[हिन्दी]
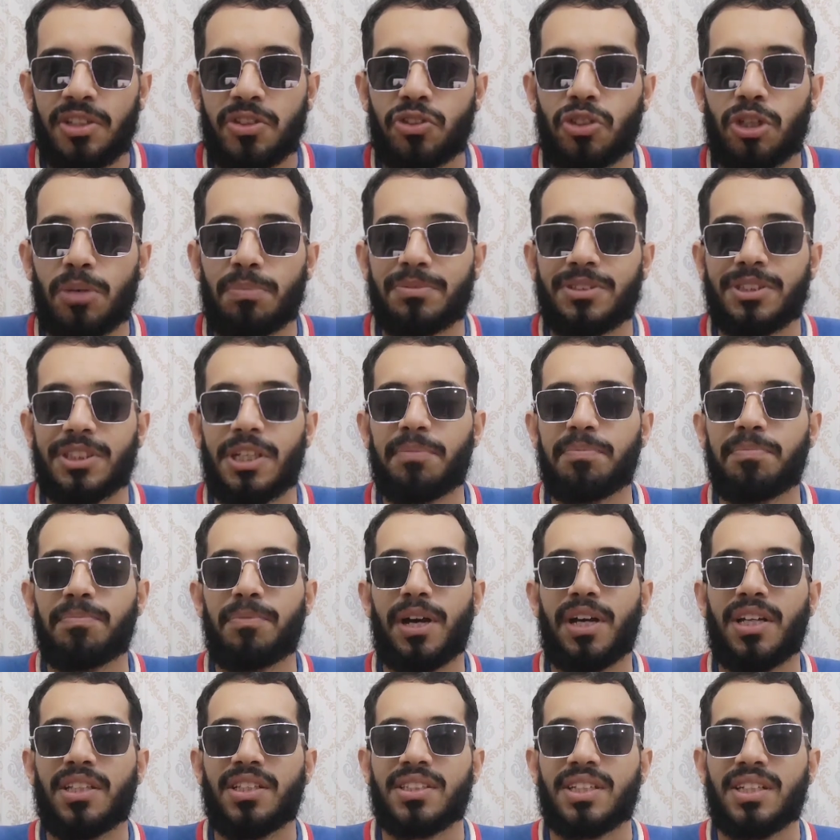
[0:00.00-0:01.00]
जो हम सब
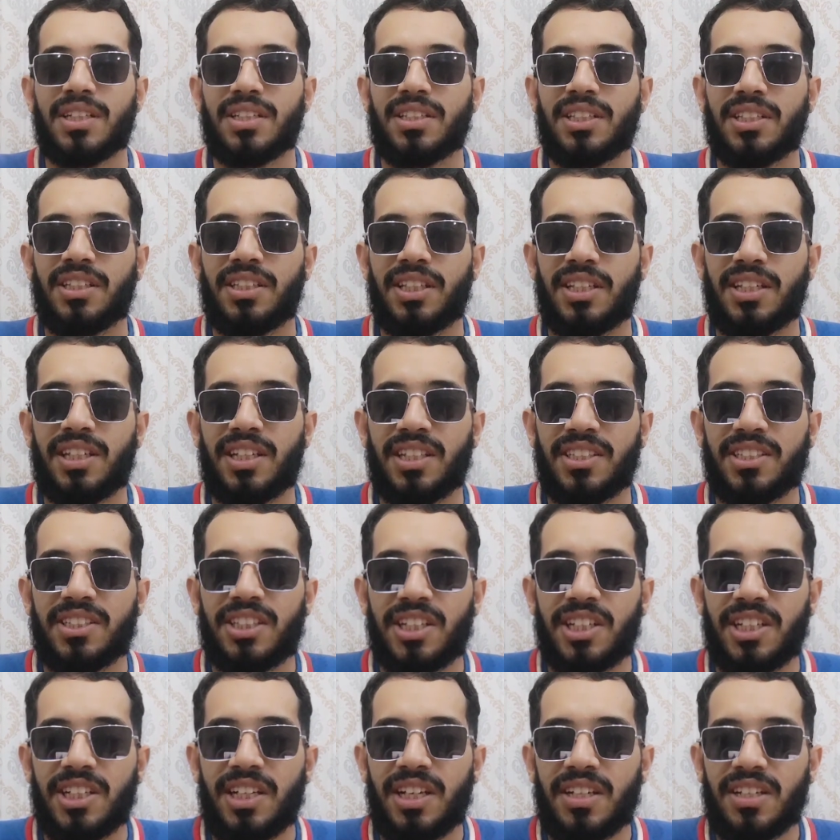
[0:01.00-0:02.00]
बात करते थे कि
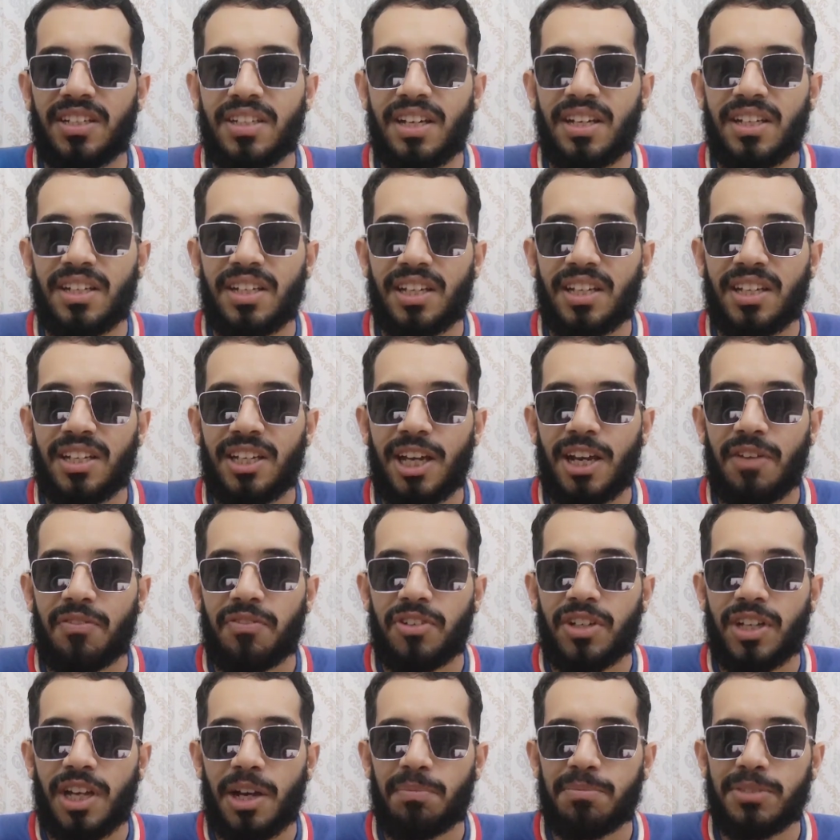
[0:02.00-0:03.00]
श्रीलंका के ख़िलाफ़
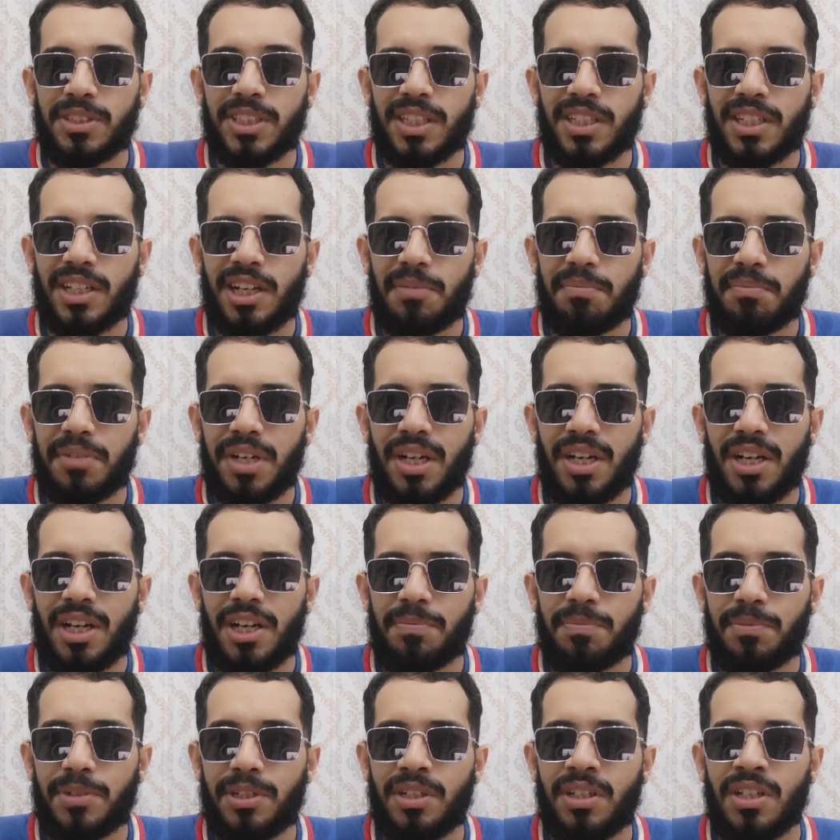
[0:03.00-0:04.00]
कम से कम
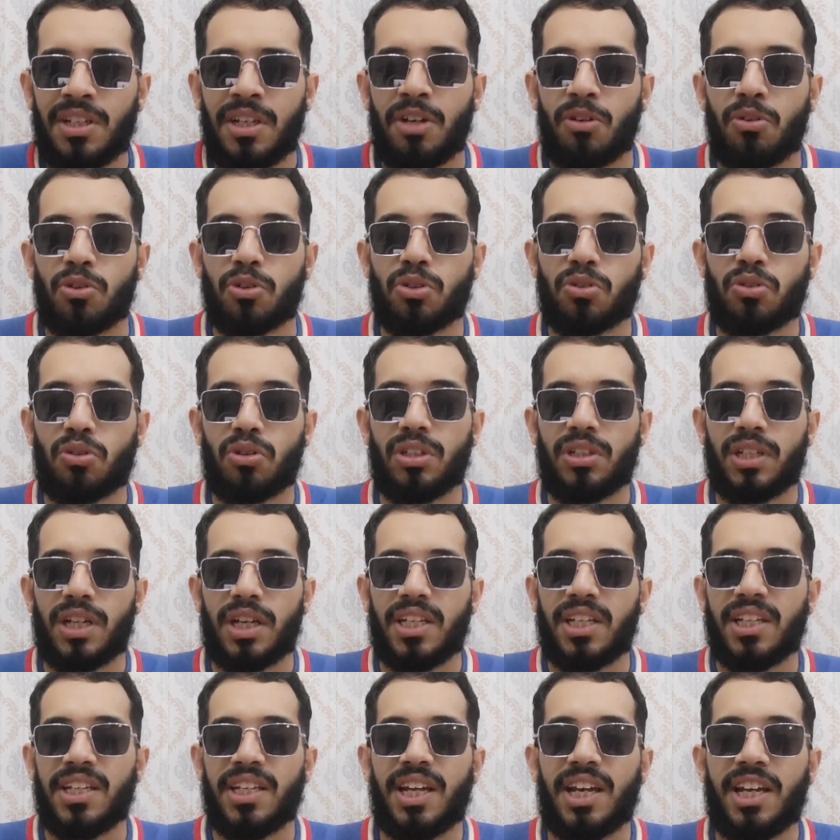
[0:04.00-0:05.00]
आप उनको न
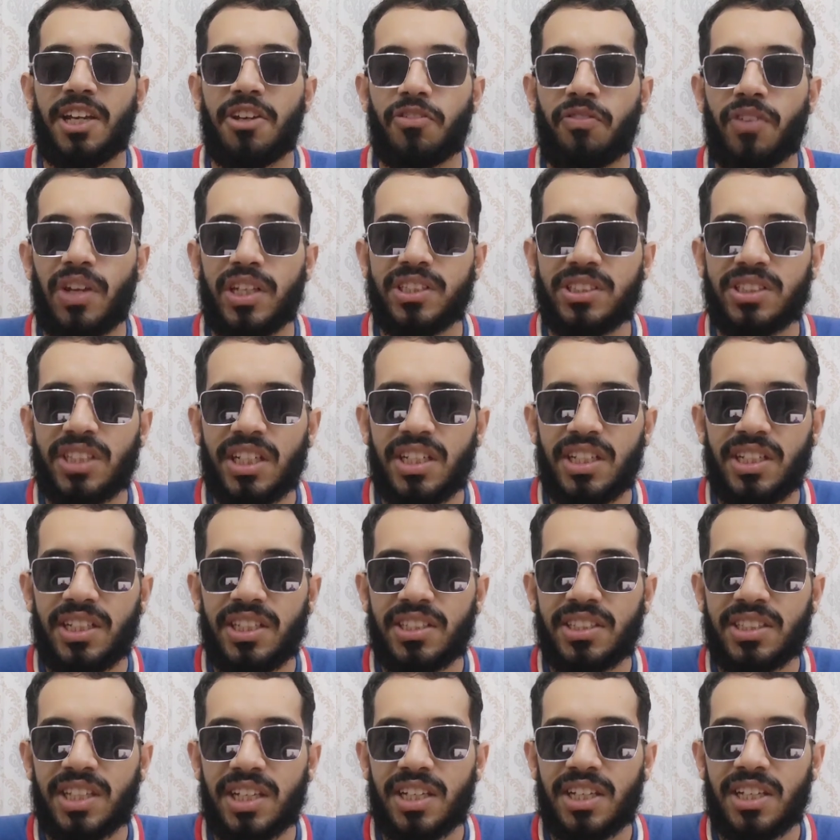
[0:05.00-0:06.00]
खिलाएं वेस्ट
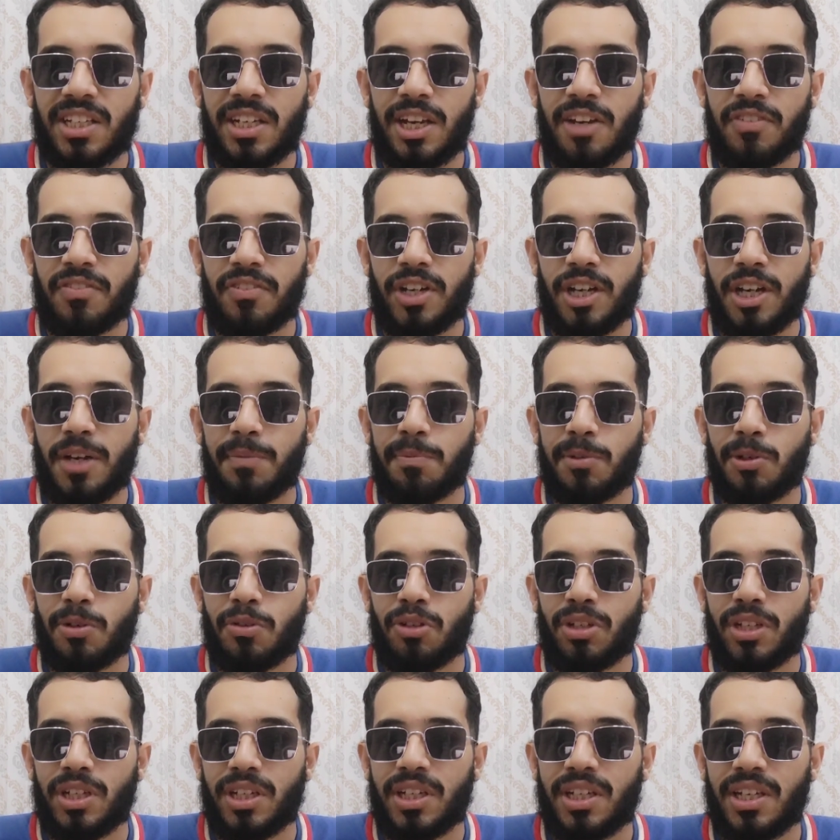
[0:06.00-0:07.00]
इंडीज़ के ख़िलाफ़ आप
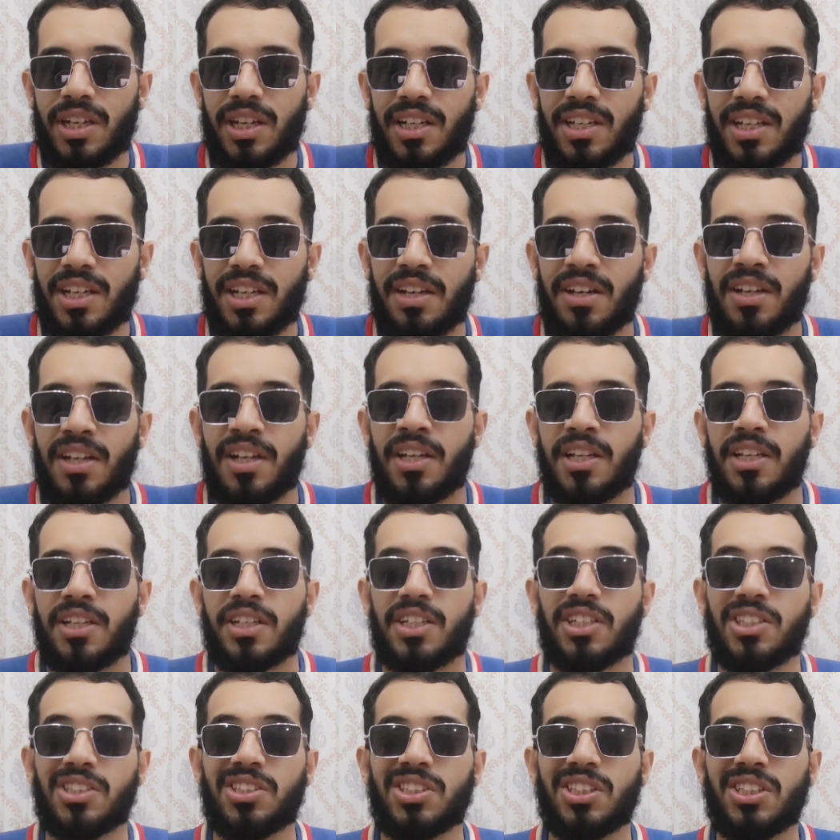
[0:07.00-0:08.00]
लोगों ने खिलाया
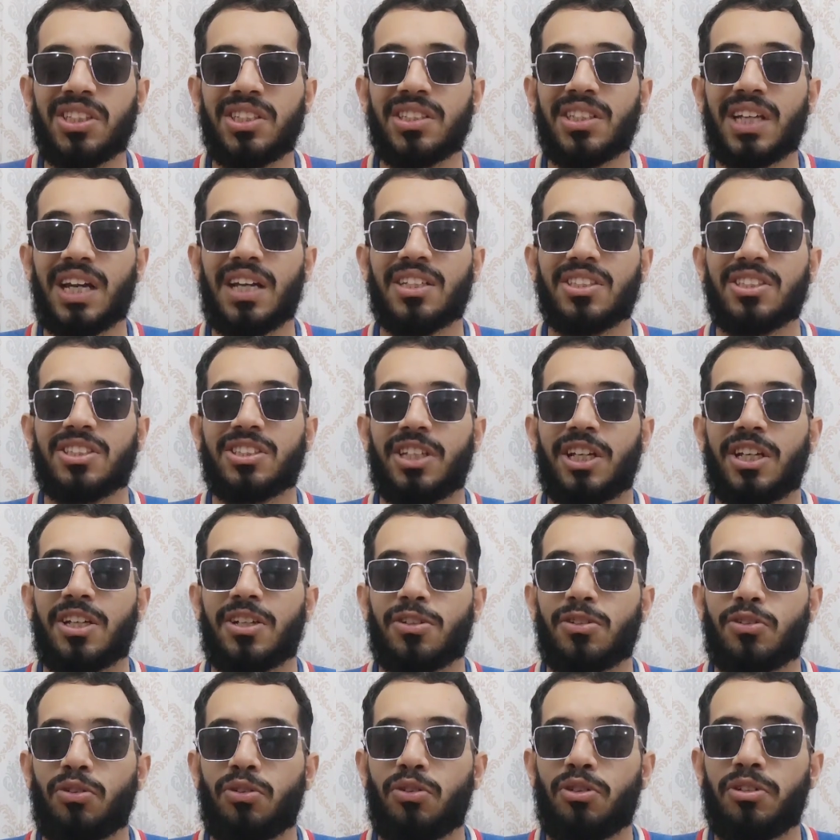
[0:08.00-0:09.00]
किसी यंगस्टर
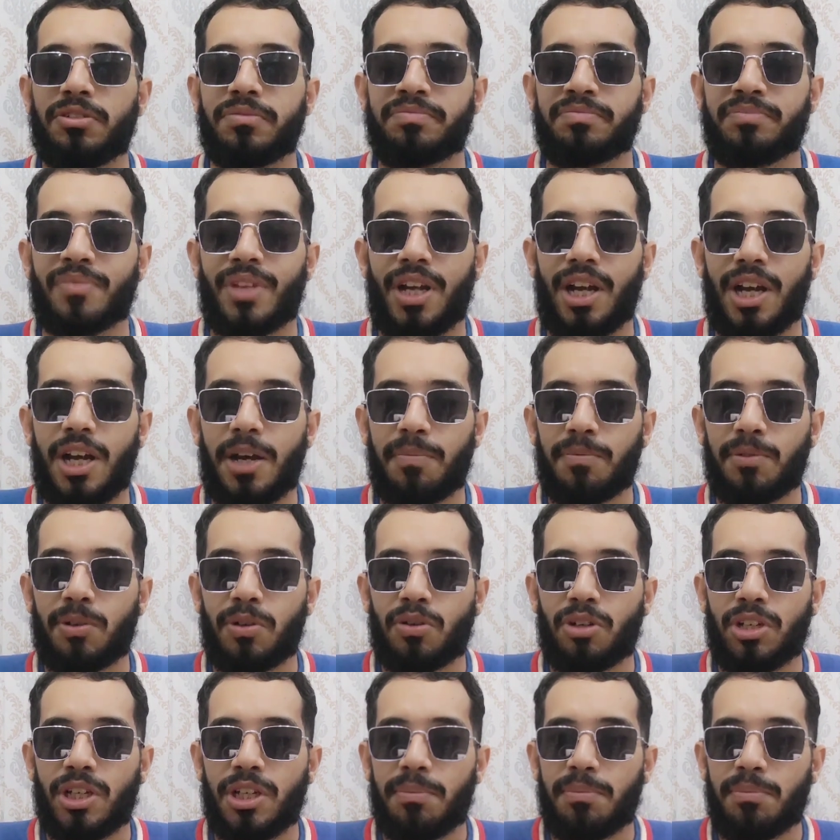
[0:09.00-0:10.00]
को आप
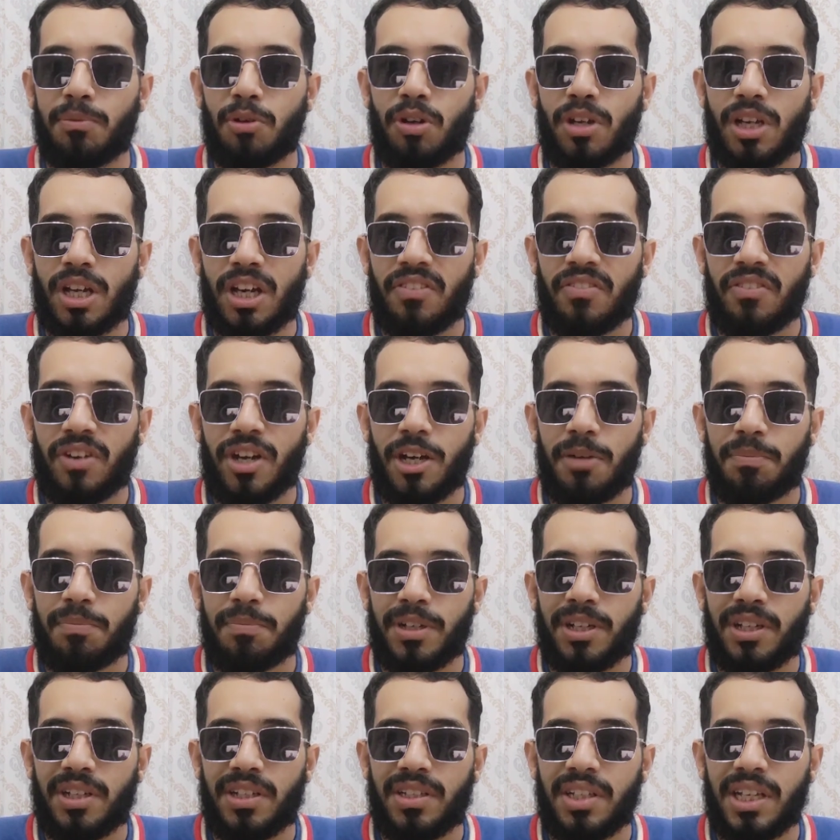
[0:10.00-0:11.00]
लोगों ने मौका वहाँ
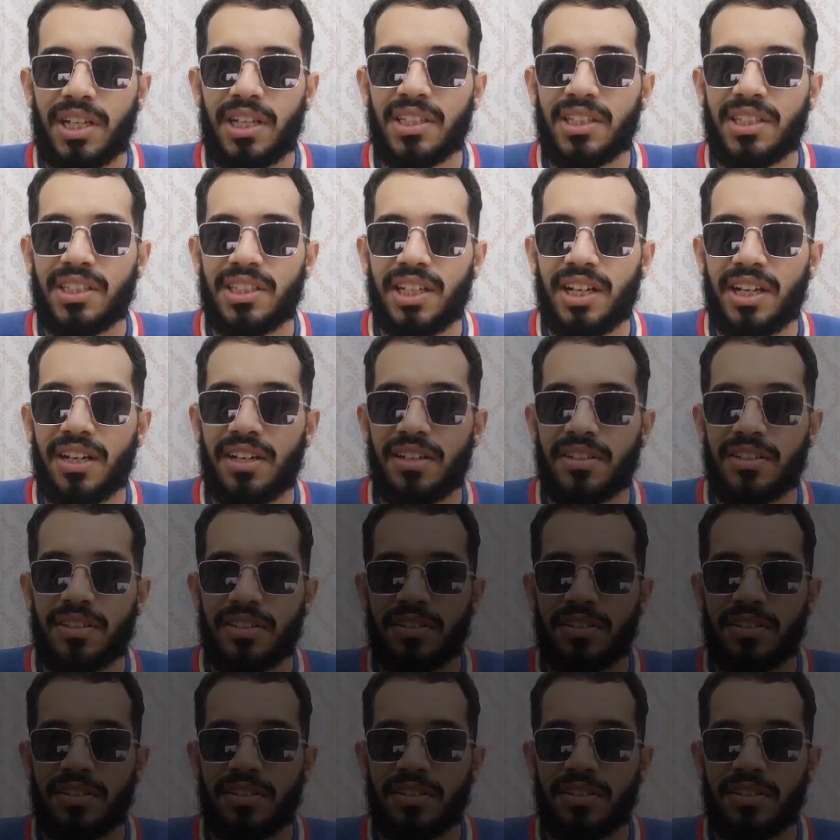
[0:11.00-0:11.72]
पर नहीं दिया